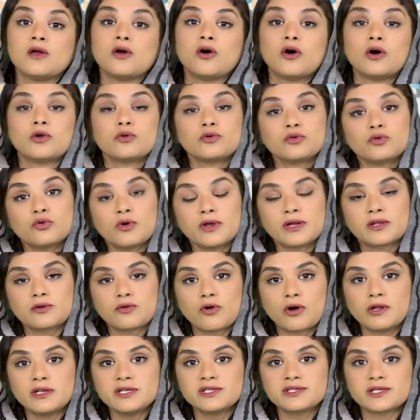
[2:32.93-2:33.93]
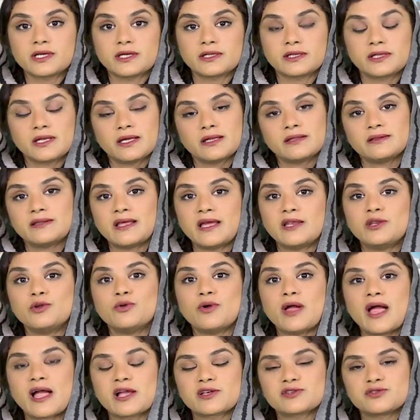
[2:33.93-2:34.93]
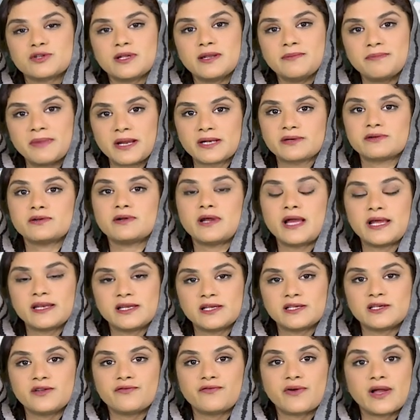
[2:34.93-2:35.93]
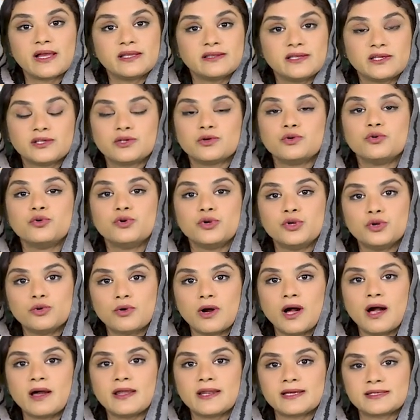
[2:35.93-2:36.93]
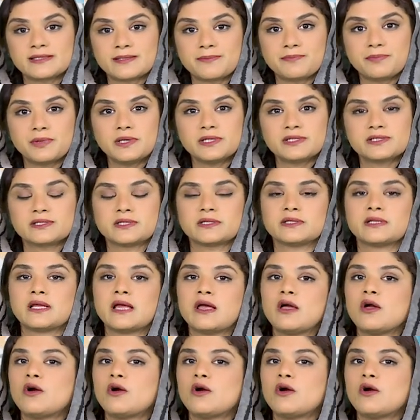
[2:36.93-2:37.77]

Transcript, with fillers: और उनको एक्नॉलेज करते हैं देन यू एक्चुअली बेटर आइडेंटिफाई दैट हु यू आर एज अ पर्सन